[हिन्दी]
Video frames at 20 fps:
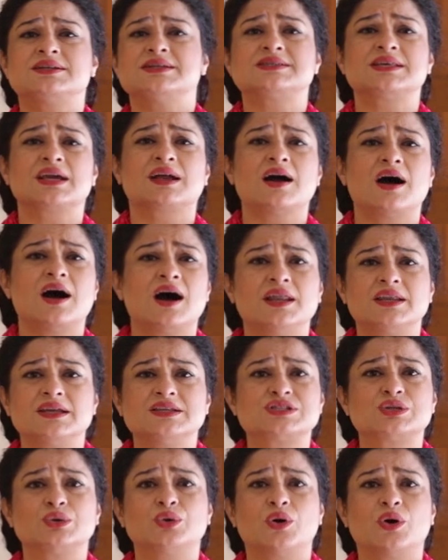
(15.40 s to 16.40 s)
आंटी से कहानी
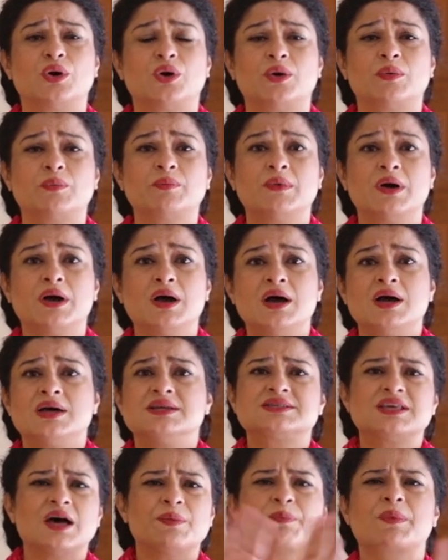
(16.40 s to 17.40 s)
सुनो
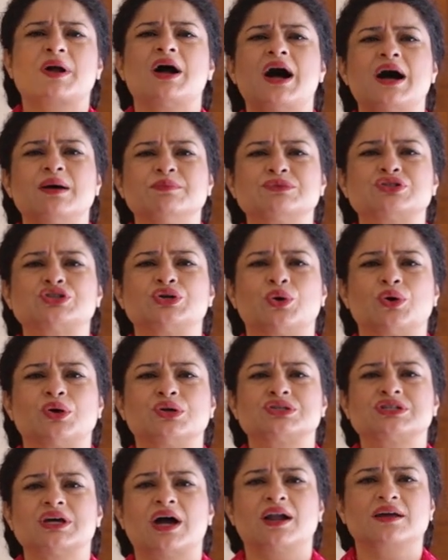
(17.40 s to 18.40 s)
सब काम
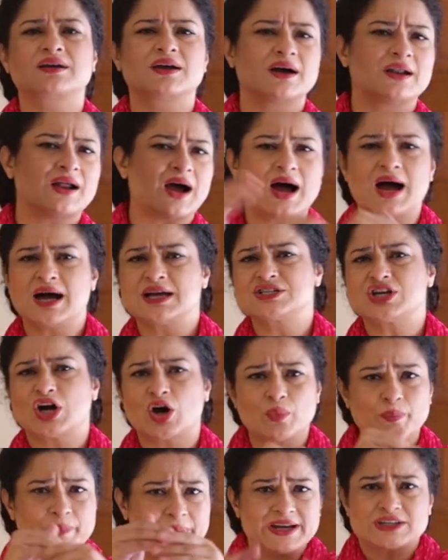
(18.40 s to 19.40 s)
छोड़ छाड़ कर आ
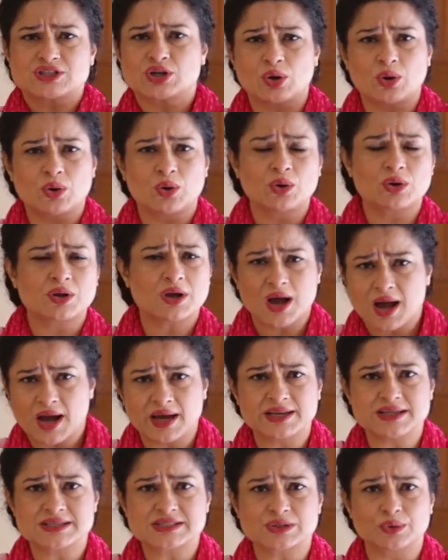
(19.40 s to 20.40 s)
जाओ बैठो
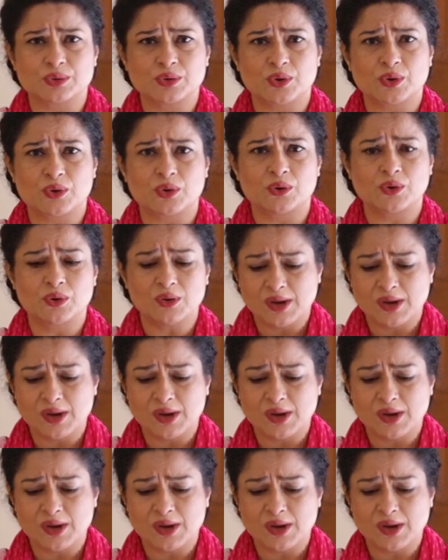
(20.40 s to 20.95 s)
कहानी सुनो